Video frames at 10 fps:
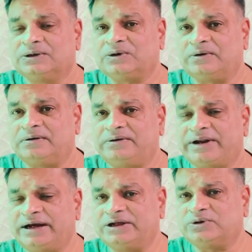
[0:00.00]
सो so,
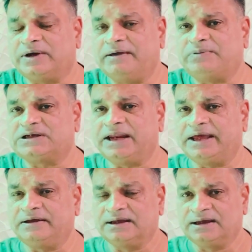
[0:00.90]
ट्रेंट जो है
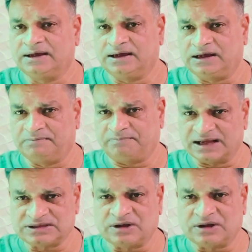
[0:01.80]
पिछले पाँच